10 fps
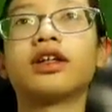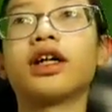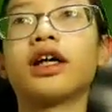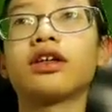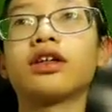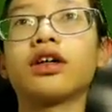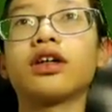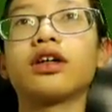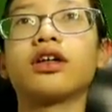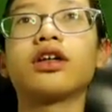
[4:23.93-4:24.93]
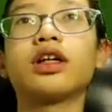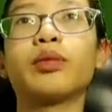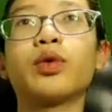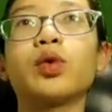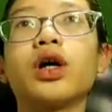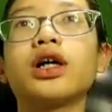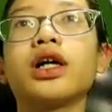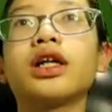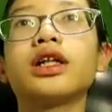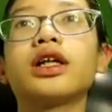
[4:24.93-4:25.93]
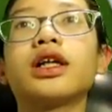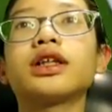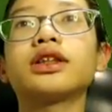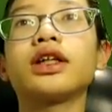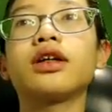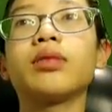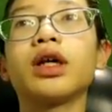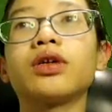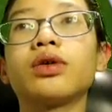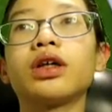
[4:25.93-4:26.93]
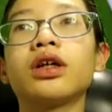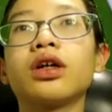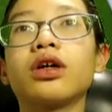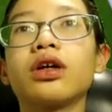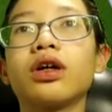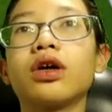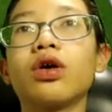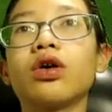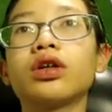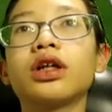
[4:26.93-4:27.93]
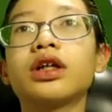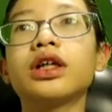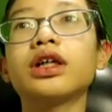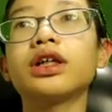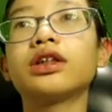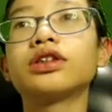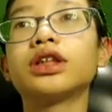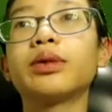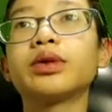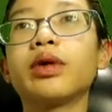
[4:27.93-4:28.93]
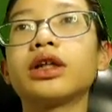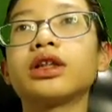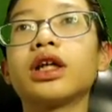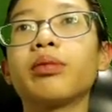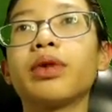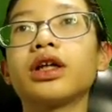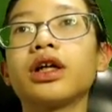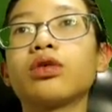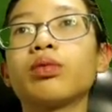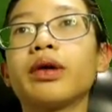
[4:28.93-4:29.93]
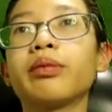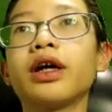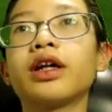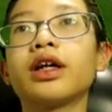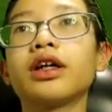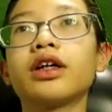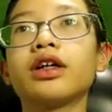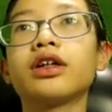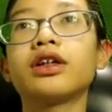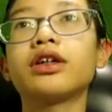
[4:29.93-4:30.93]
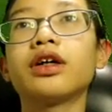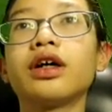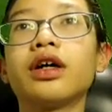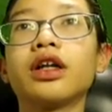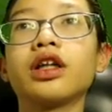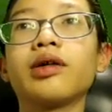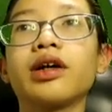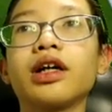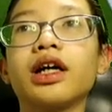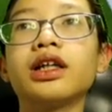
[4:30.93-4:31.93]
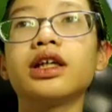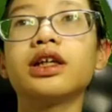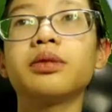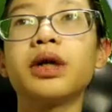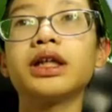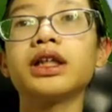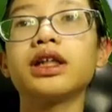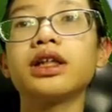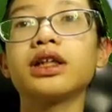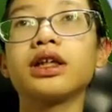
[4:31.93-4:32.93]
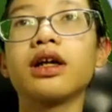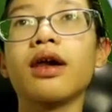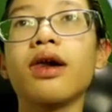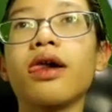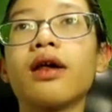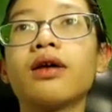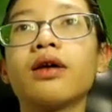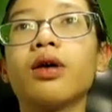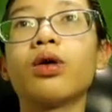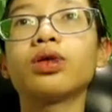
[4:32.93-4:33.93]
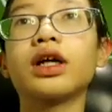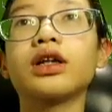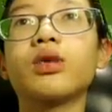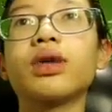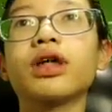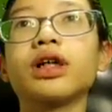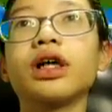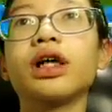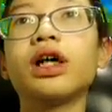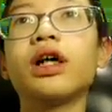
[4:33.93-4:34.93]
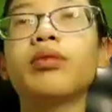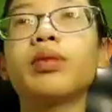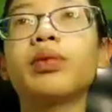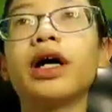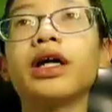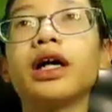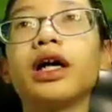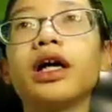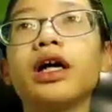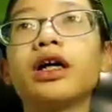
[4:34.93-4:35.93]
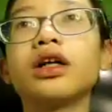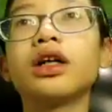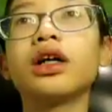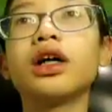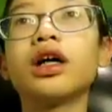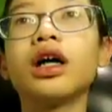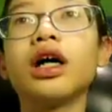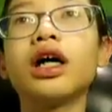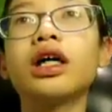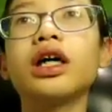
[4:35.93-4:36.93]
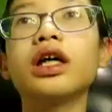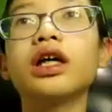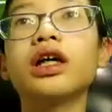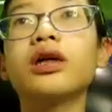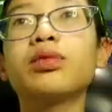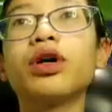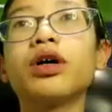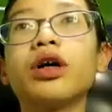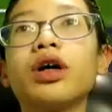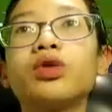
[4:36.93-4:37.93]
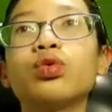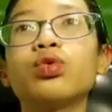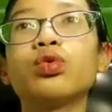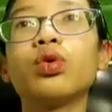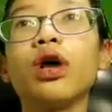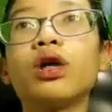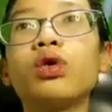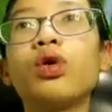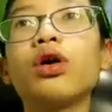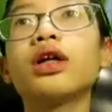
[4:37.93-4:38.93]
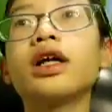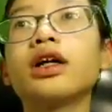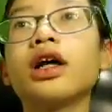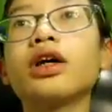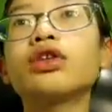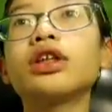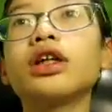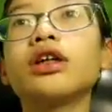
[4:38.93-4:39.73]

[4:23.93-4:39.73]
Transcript: dan uh, ada peluang kali dari Leicester melalui corner kick James Madison nampaknya akan umpan pendek ke rekannya di depan sana oh ternyata umpan ke tengah berbahaya eh eh eh, eh buang aduh aduh dan ayo